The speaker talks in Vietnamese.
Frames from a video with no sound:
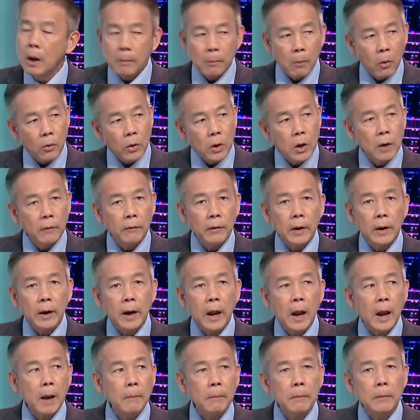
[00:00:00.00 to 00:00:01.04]
Một người Việt
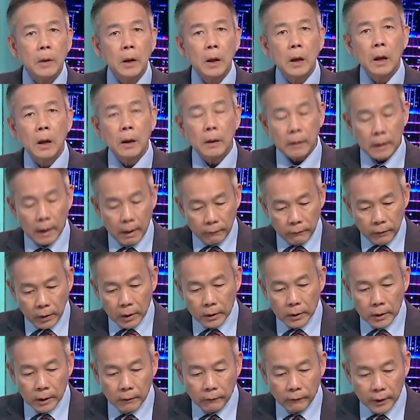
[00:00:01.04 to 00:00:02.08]
Nam đã
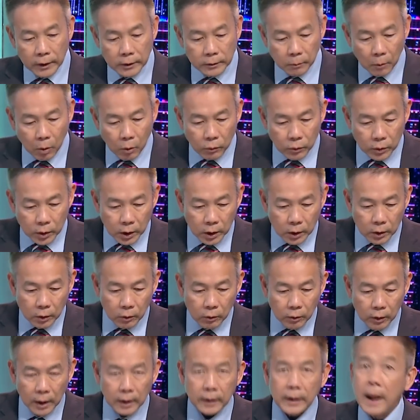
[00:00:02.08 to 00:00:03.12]
viết trên Facebook cười đùa
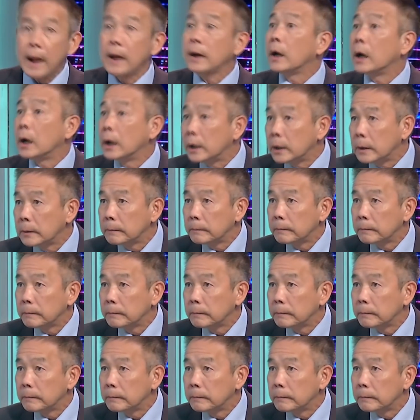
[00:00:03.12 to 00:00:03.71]
rằng đáng đời.